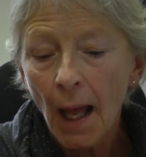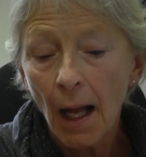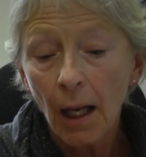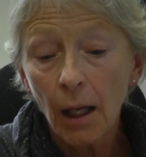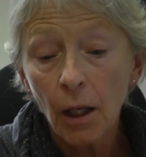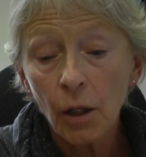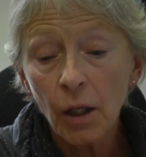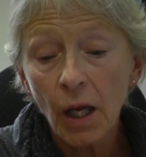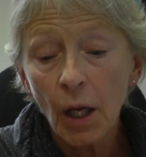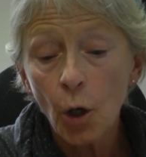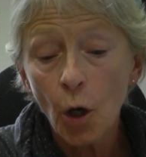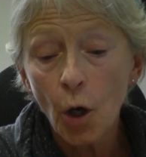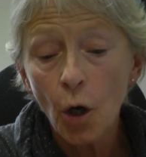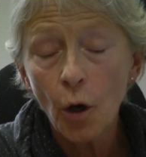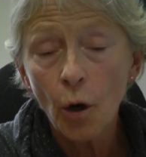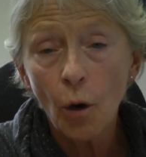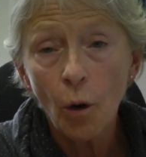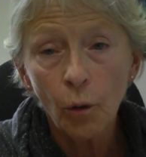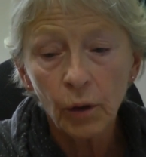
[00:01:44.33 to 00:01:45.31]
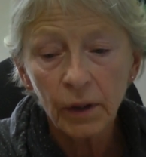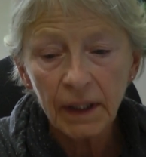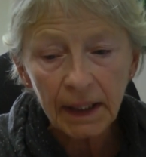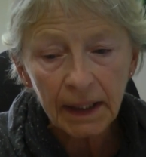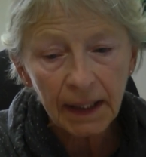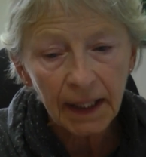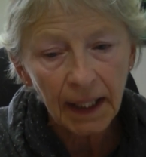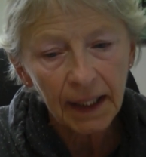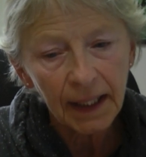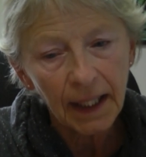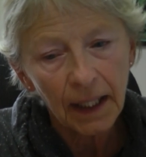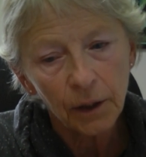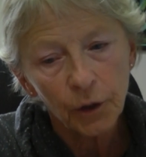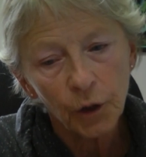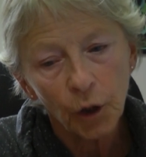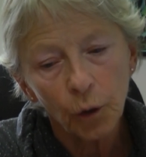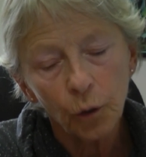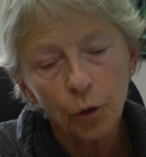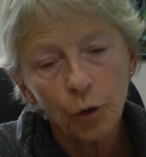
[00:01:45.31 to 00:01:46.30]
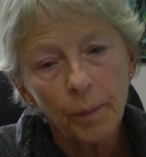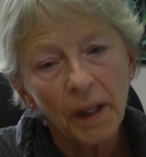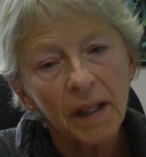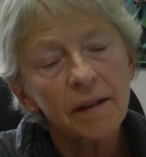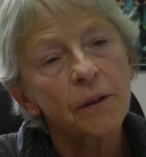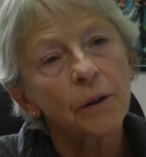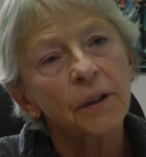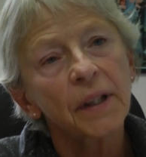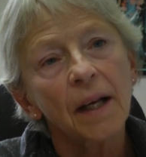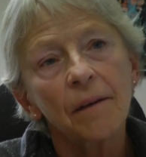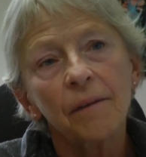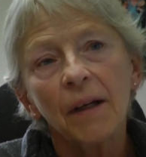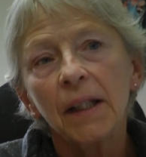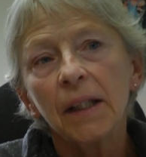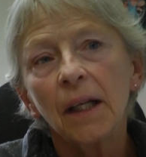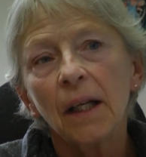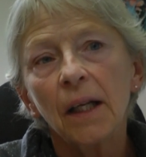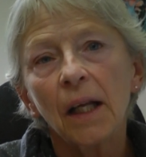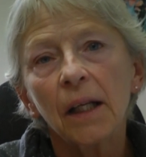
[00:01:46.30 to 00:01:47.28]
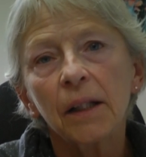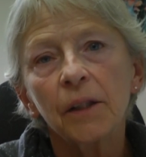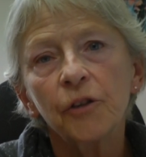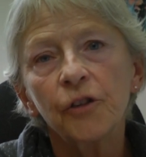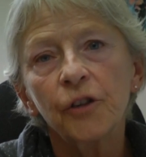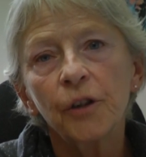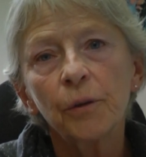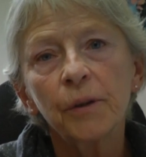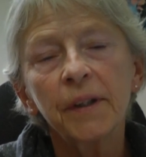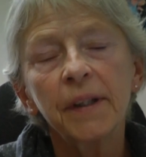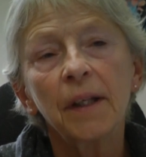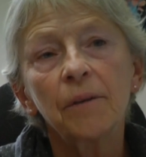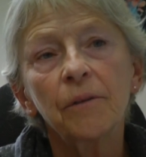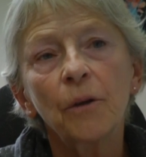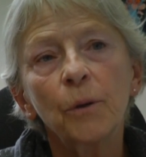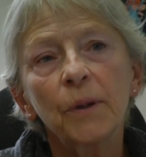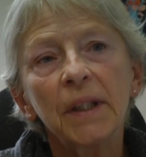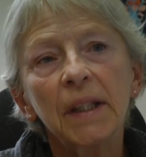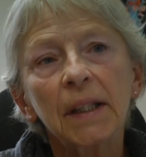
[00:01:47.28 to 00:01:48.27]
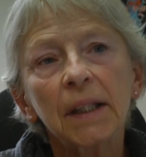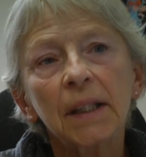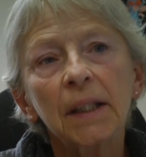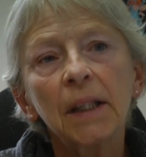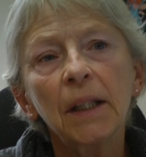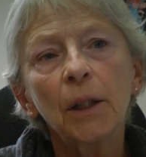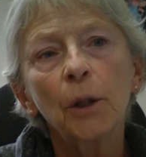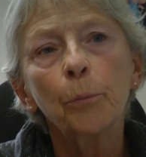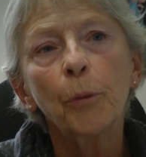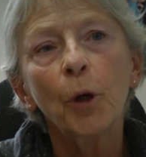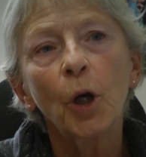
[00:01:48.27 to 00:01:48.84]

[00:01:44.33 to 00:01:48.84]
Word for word: Alors, euh, on était quelques groupes Action Travail dans la région qui avons écrit un